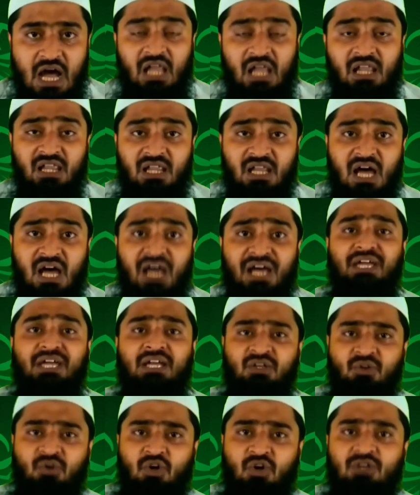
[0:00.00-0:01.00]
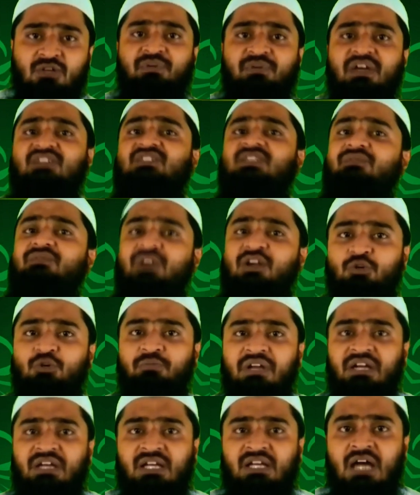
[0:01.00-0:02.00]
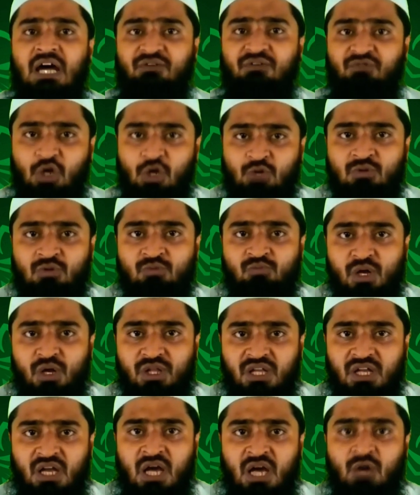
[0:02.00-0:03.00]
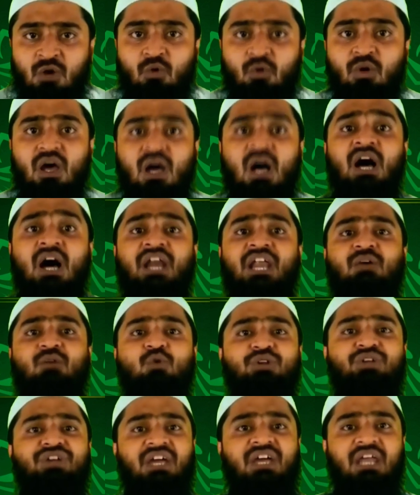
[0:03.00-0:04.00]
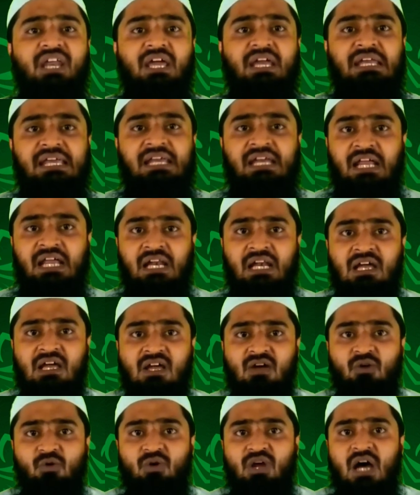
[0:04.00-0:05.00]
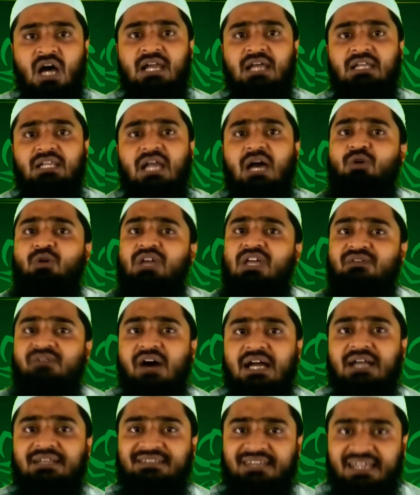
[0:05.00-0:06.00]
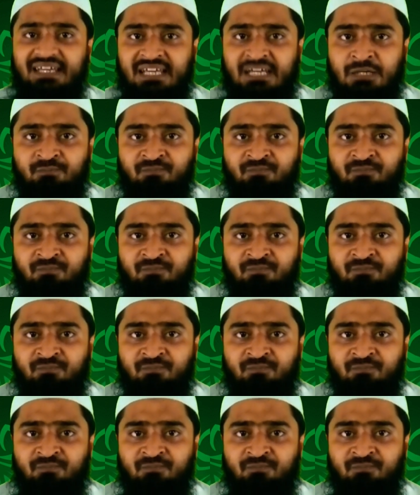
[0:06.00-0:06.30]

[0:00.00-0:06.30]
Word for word: அல்லாஹ் என்னோடு பேச வேண்டும் என்று நான் விரும்பும் பொழுது நான் குரானை ஓதுகிறேன் ஏனெனில் குரான் அல்லாஹுடைய வார்த்தை